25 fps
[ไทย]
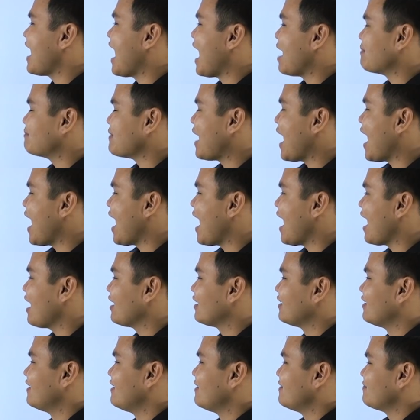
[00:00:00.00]
นามนะ
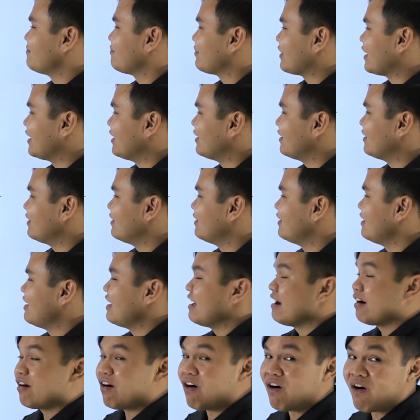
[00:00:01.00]

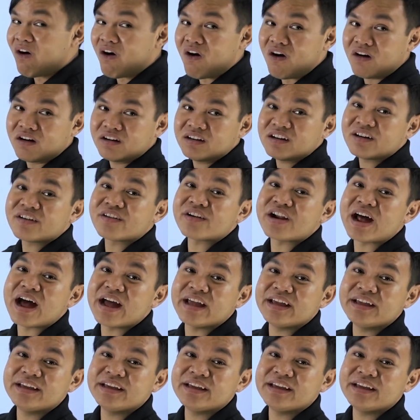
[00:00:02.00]
ของใคร